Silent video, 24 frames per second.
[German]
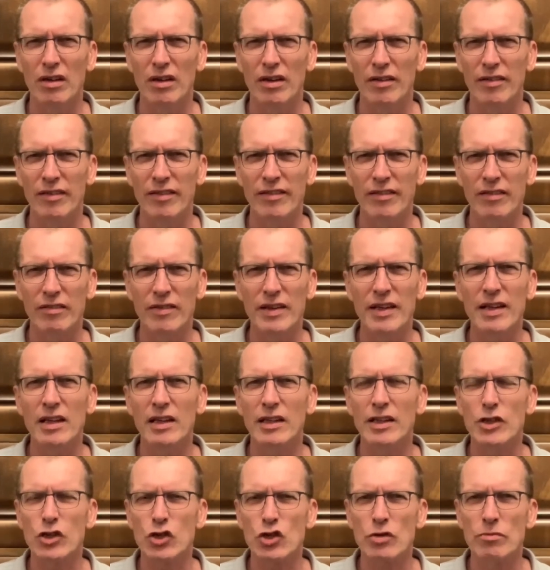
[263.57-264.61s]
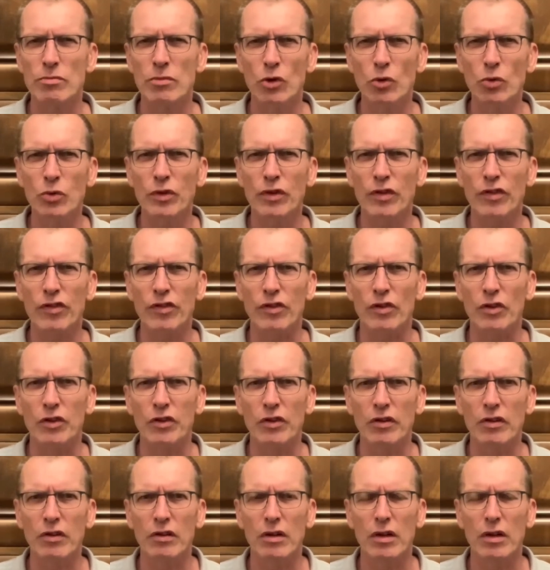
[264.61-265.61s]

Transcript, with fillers: Es ist wirklich Schmutz, oder?